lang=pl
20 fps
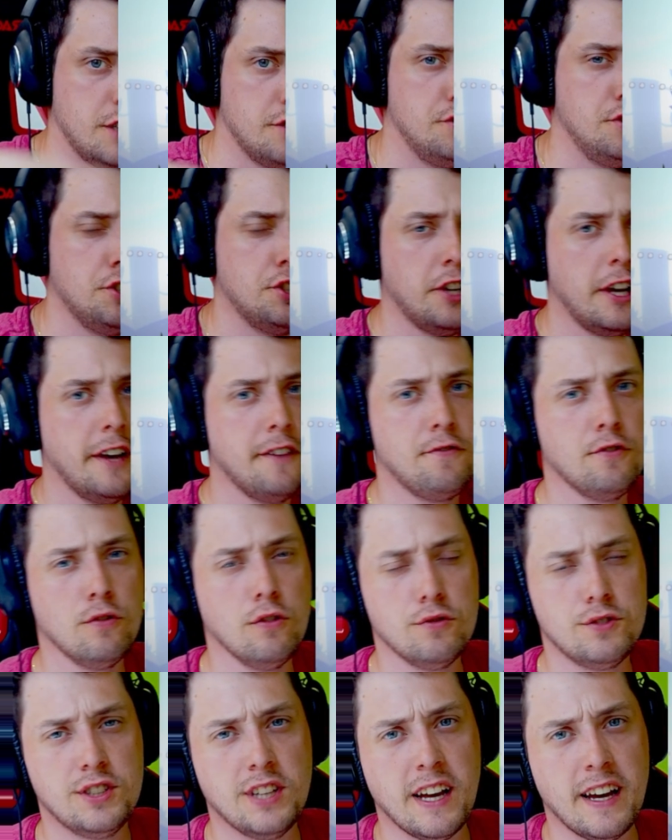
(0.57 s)
Cześć, dzisiaj
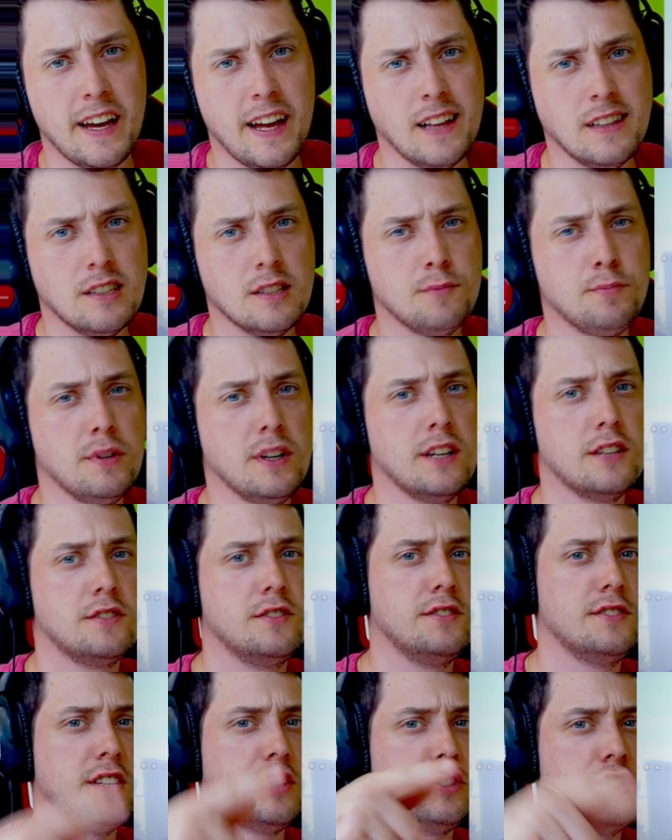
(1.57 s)
ewolucja Angry
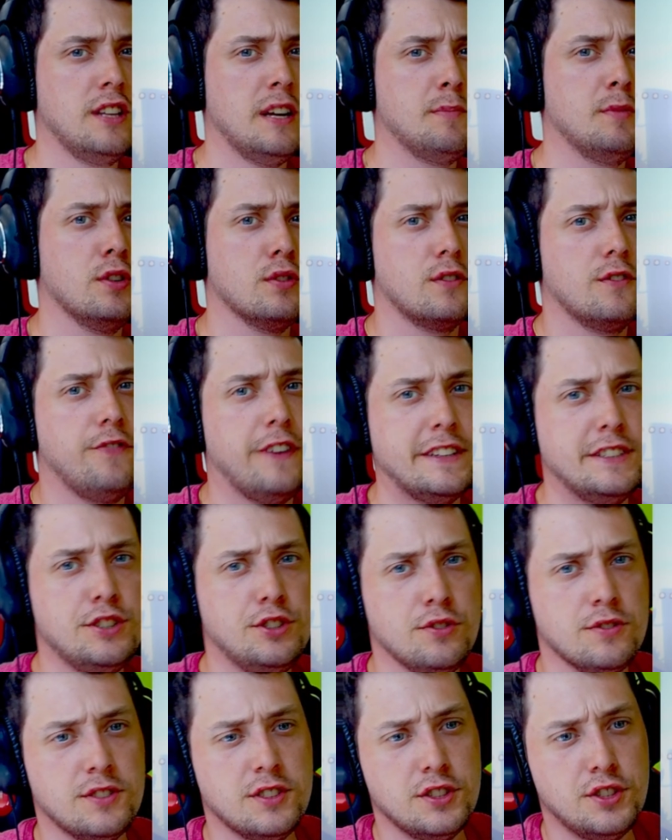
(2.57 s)
Birds i zaczynamy od
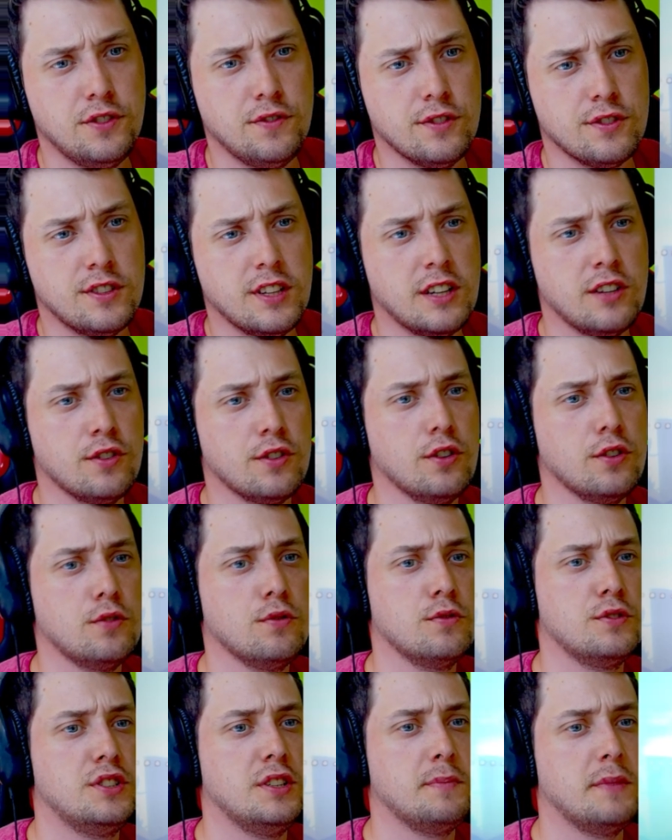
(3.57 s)
2009
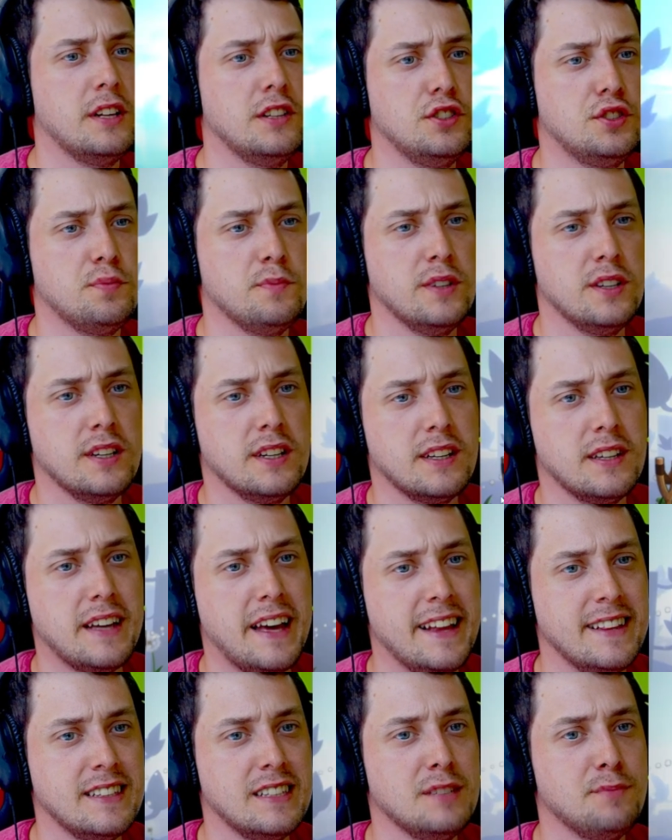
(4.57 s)
roku, gdzie mieliśmy
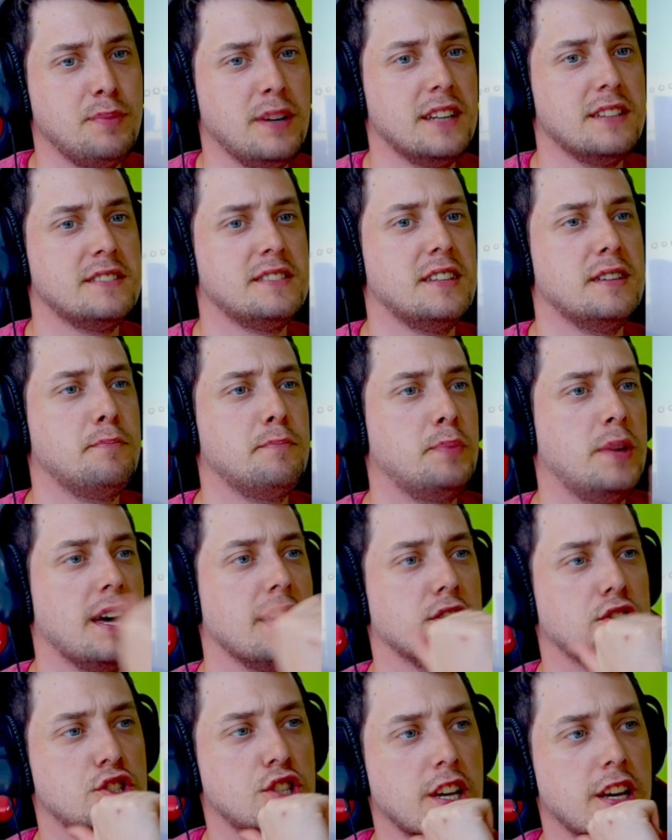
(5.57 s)
Angry Birds y
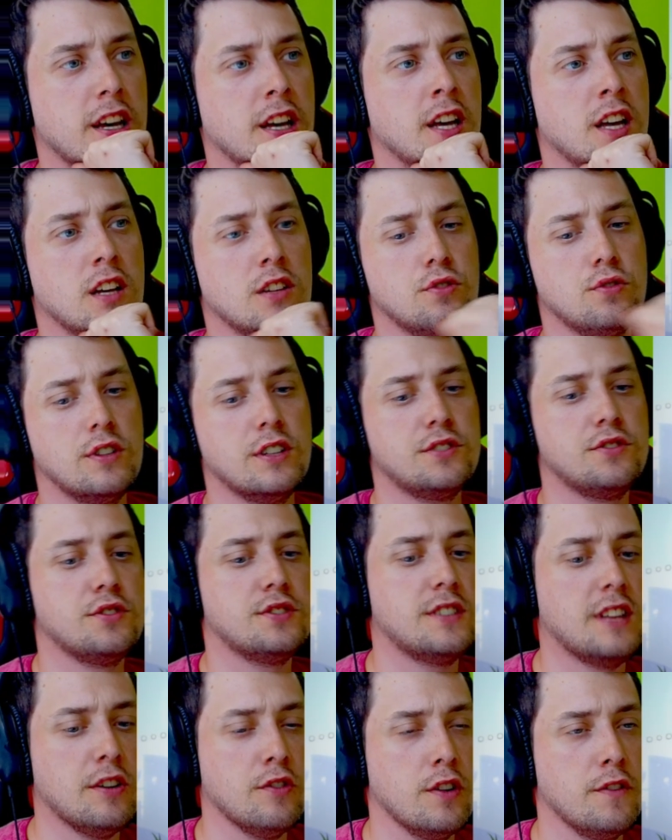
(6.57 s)
pierwsze, które
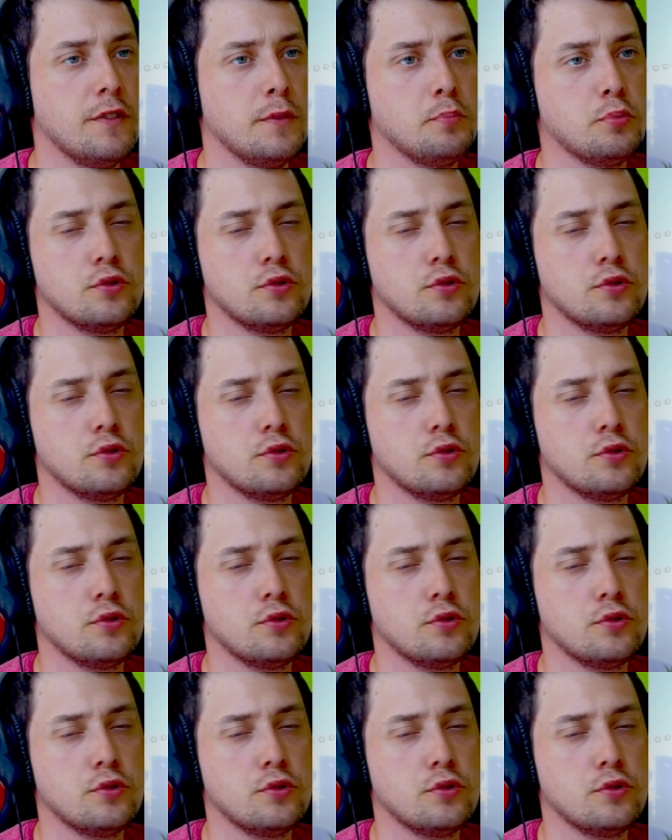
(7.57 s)
zostały